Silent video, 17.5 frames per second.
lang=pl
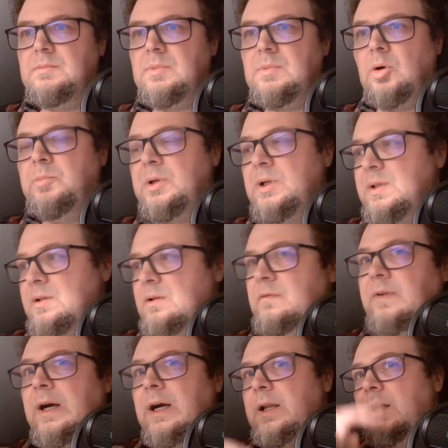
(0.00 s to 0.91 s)

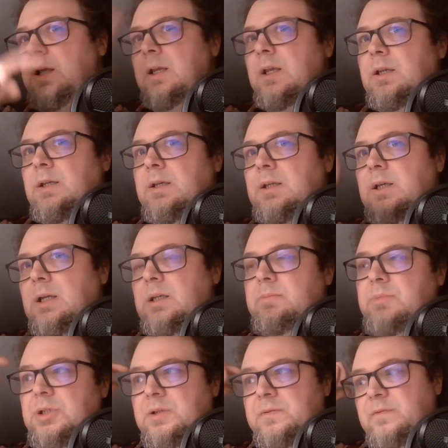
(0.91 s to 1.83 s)
obrysowanej
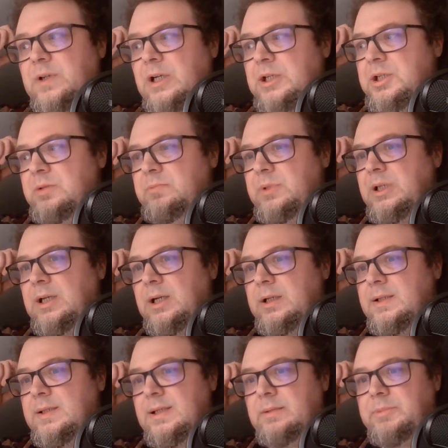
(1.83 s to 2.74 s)
jakimiś wyraźnymi
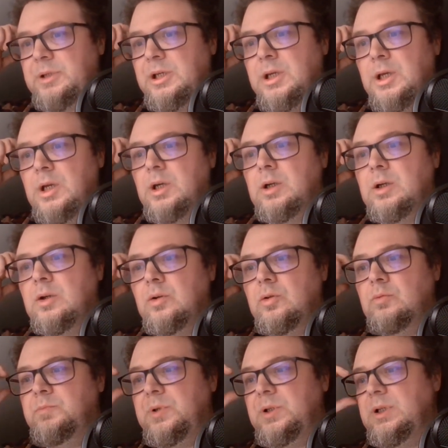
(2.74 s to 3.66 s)
granicami
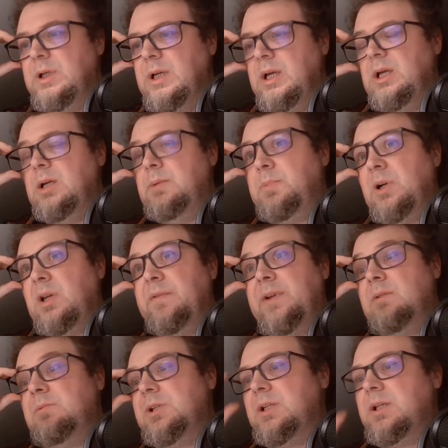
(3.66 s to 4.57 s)
grupy.
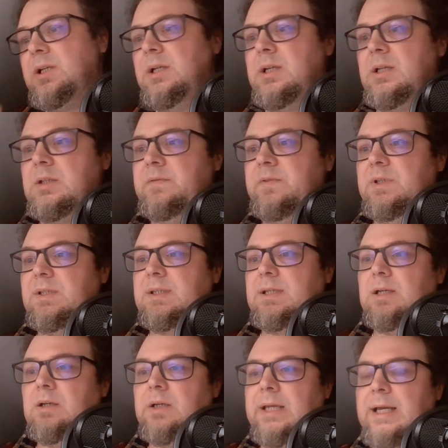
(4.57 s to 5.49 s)
Pojawiają się takie
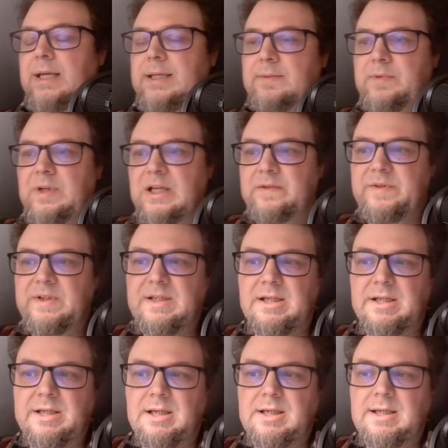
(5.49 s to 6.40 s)
nazwiska,
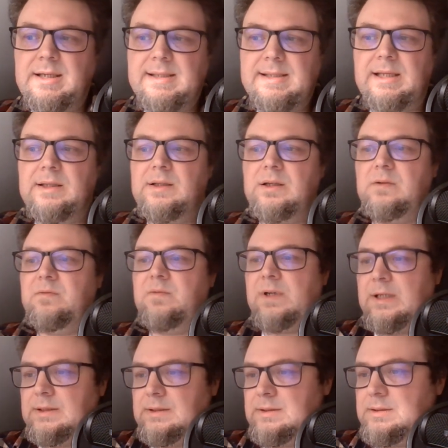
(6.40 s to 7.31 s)
nazwiska jak Aleksander
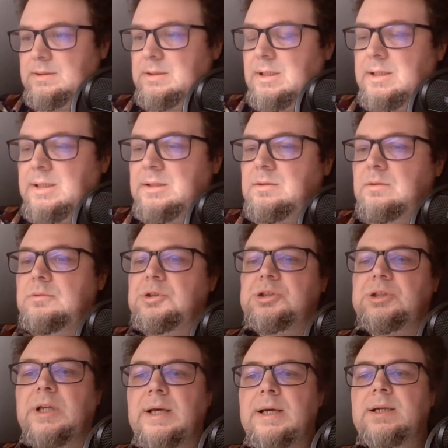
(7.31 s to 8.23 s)
Watt, Anatol
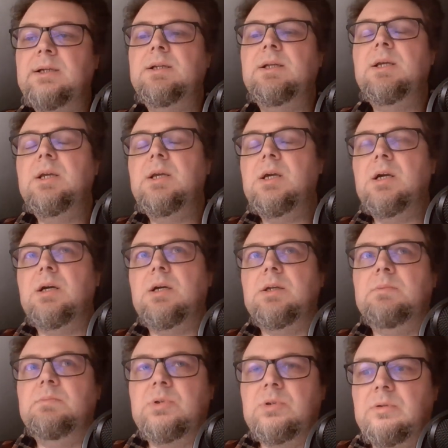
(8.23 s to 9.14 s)
Stern,
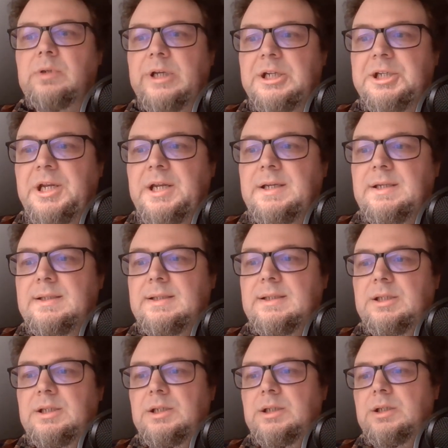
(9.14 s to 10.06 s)
E, Bruno
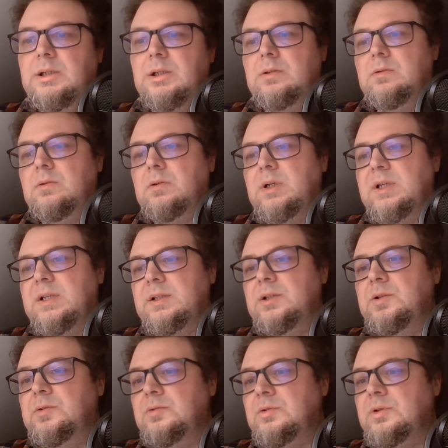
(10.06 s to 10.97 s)
Jasieński oraz
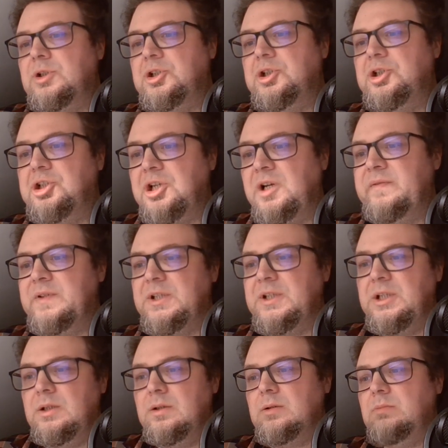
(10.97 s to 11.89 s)
Tytus
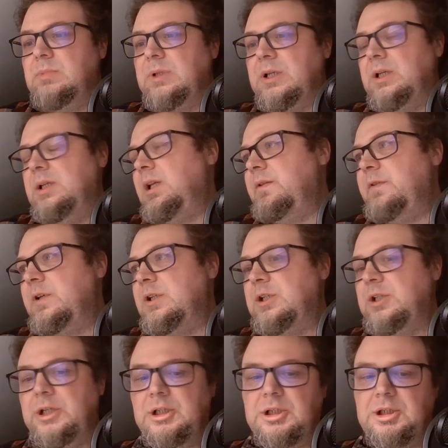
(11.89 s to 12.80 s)
Czyżewski. To są takie
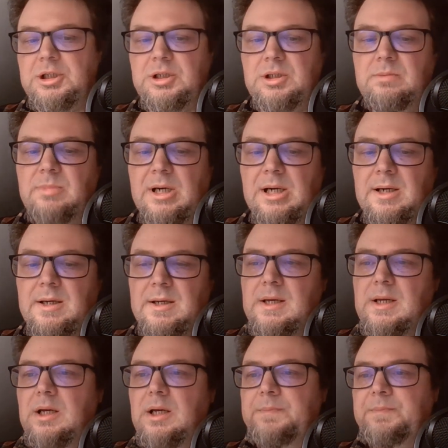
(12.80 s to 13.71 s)
najważniejsze chyba
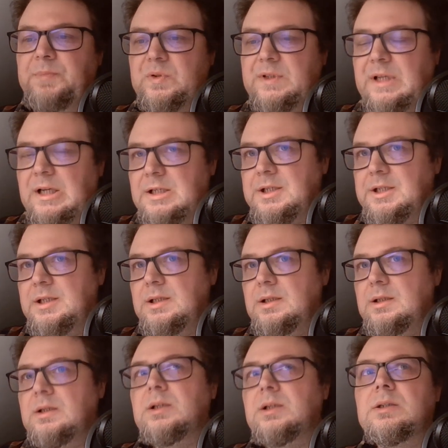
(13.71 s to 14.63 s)
postacie
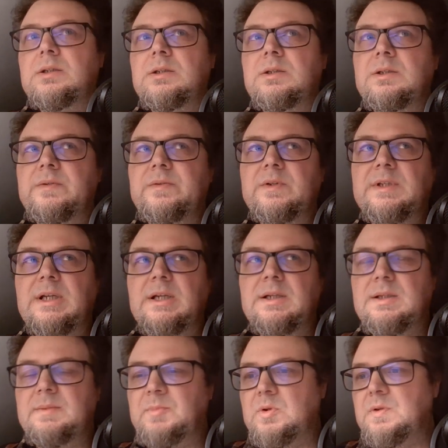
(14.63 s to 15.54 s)
e,
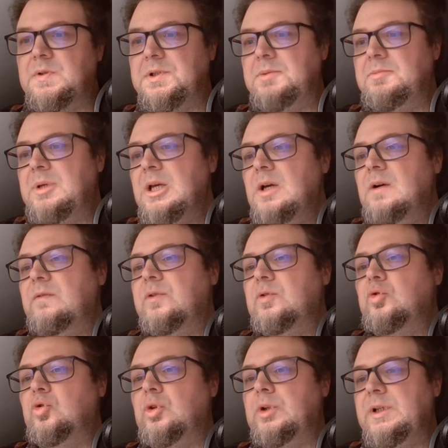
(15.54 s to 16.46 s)
związane z polskim
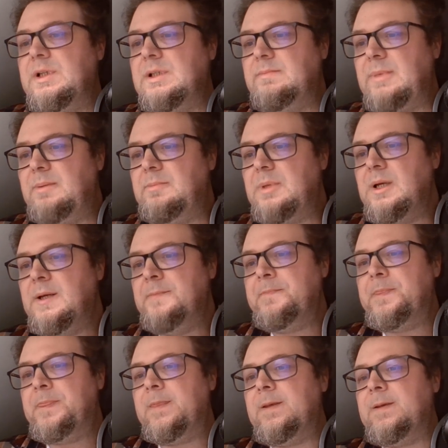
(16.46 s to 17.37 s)
futuryzmem.
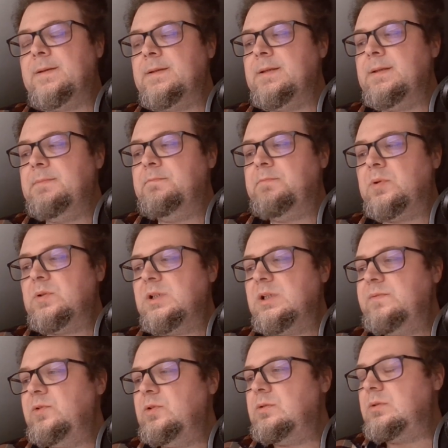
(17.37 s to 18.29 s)
E,
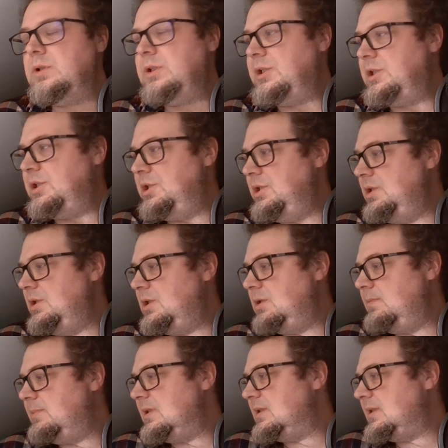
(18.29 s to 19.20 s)
polscy futuryści
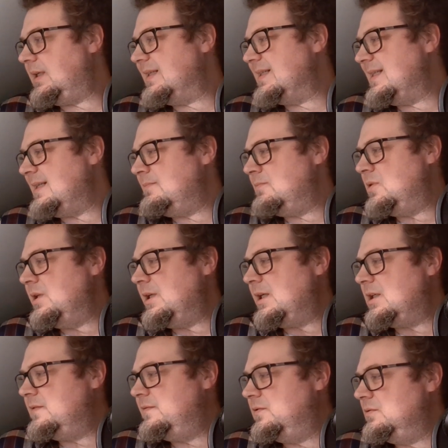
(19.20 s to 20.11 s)
chyba tak samo
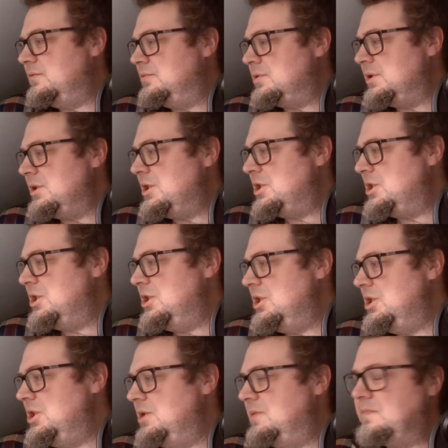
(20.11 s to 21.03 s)
jak
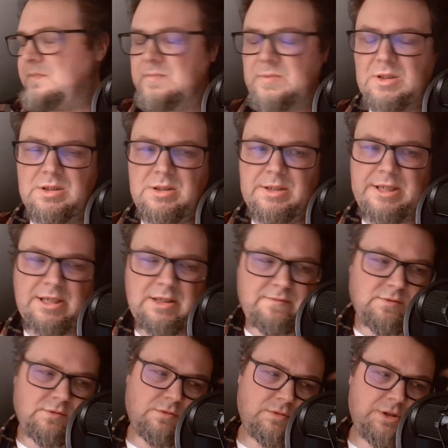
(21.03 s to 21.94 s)
futuryści, jak
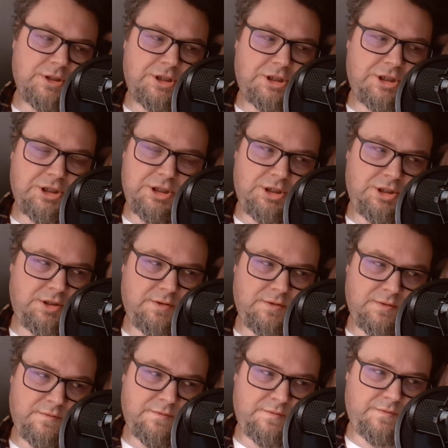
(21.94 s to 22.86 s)
futuryści
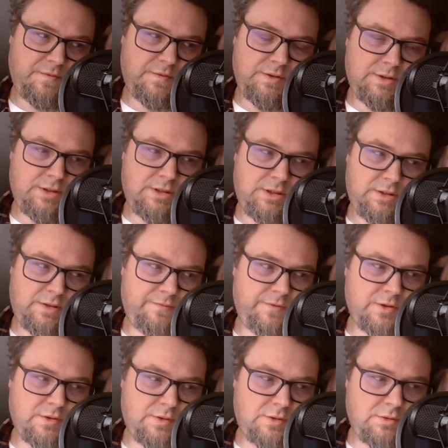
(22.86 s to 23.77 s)
w
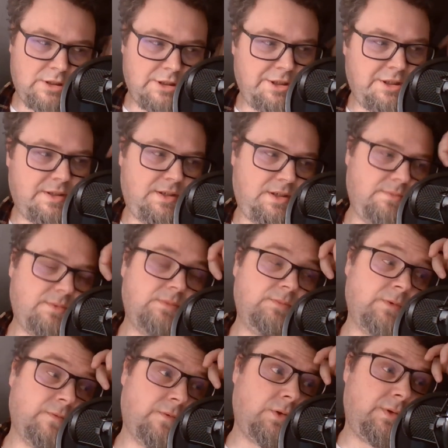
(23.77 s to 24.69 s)
Związku Radzieckim
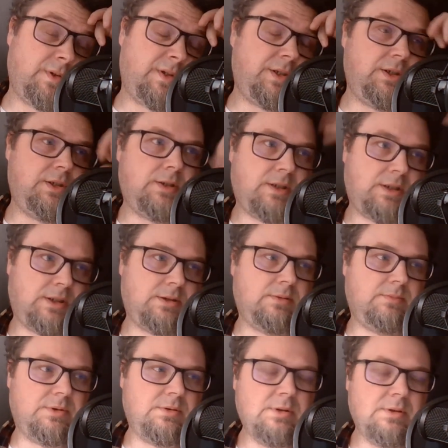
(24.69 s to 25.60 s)
albo w Rosji, tak, no
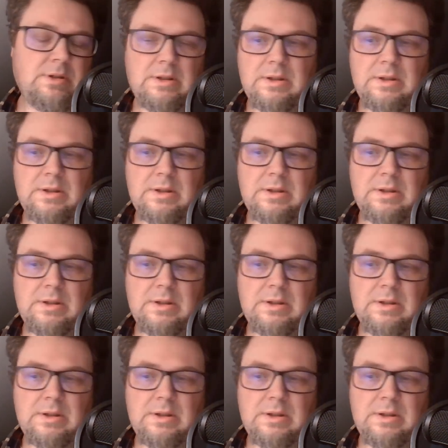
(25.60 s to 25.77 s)
bo